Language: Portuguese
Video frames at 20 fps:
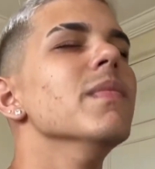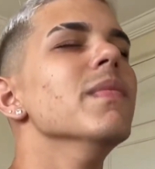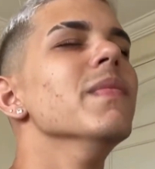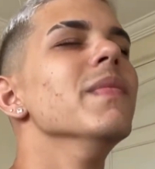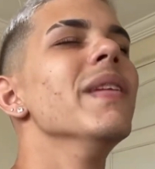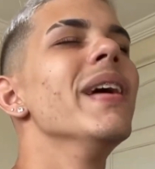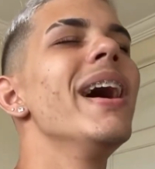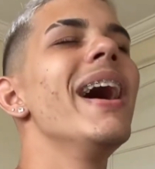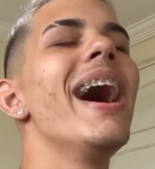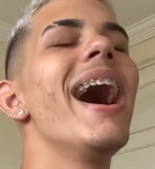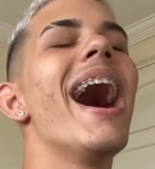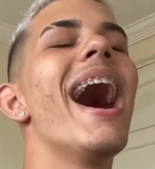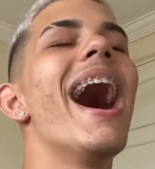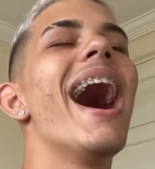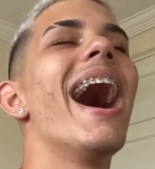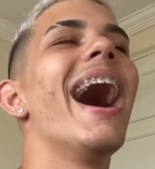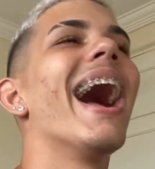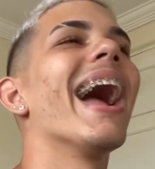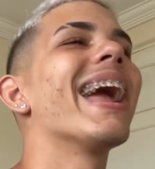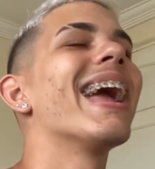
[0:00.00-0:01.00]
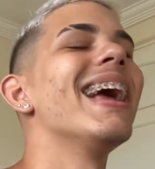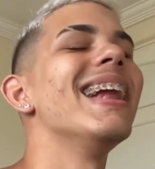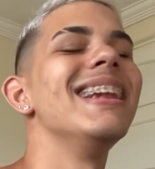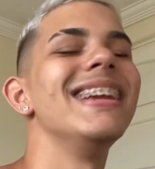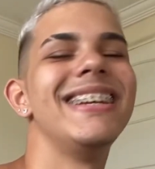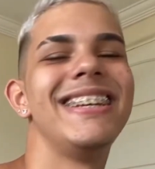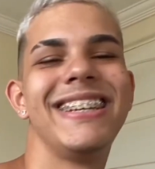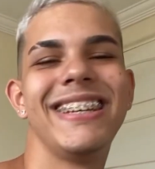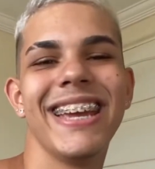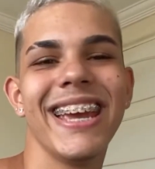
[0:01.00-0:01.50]
Ah, aquele
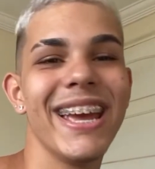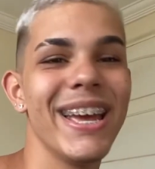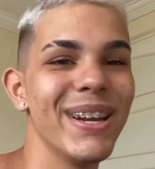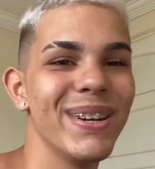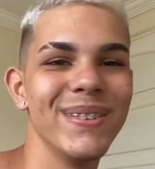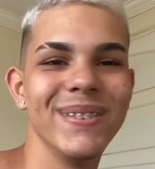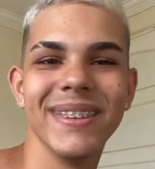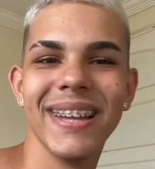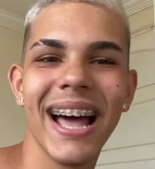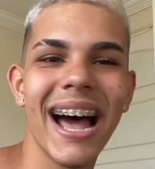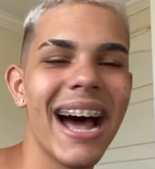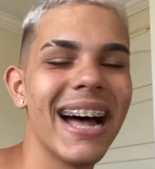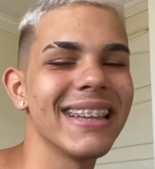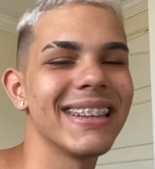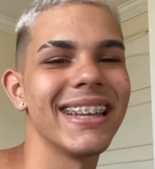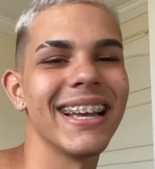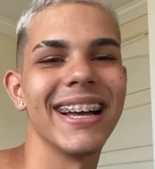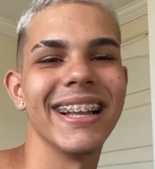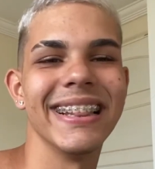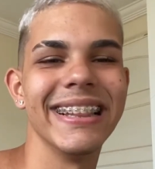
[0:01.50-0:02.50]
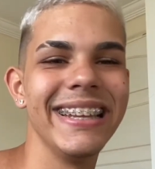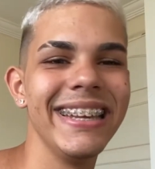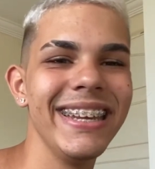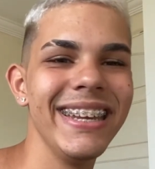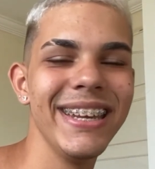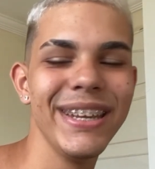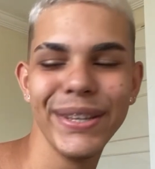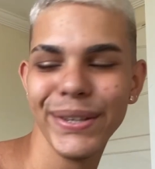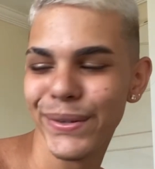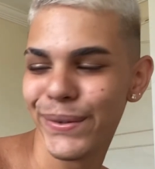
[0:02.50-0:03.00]
cheiro
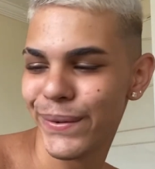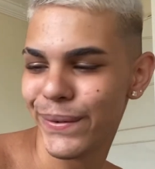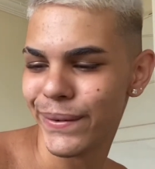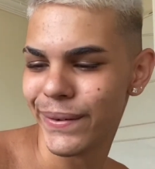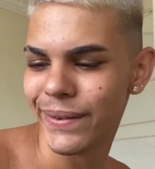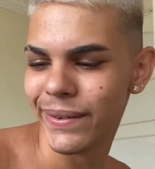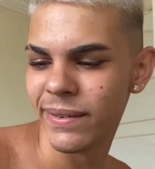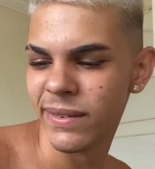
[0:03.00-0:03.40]
natalino.